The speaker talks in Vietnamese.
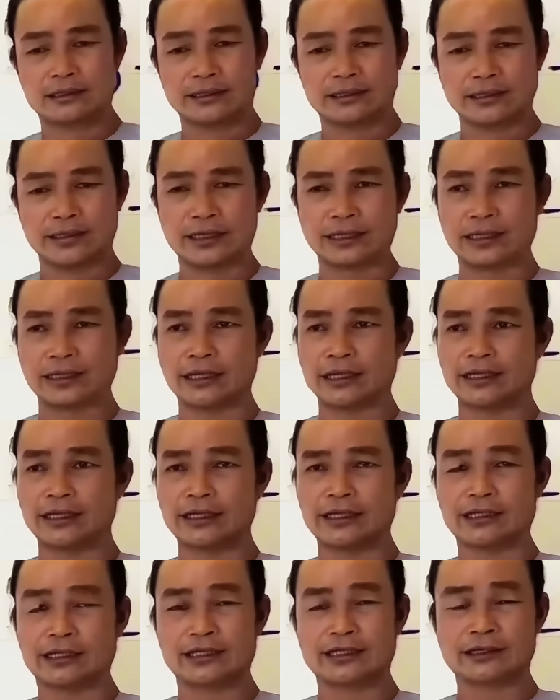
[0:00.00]
vậy
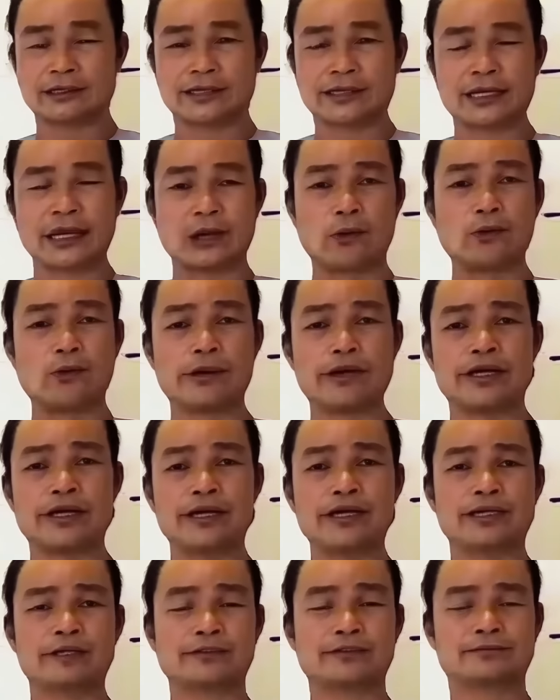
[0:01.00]
thì cái ngụ
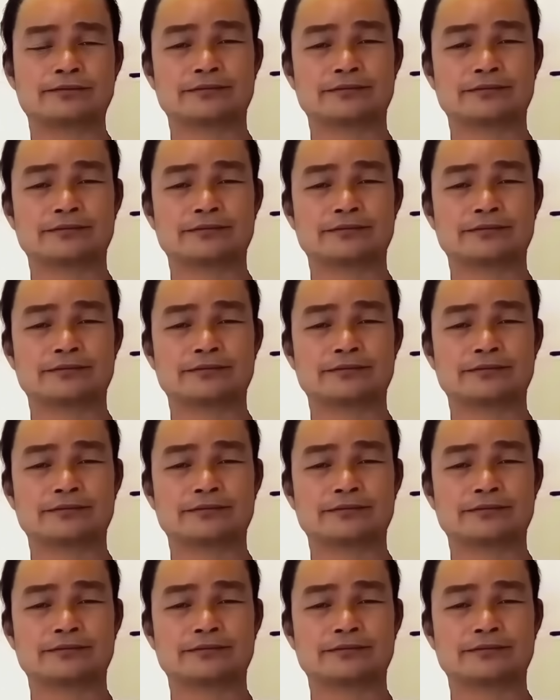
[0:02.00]
ý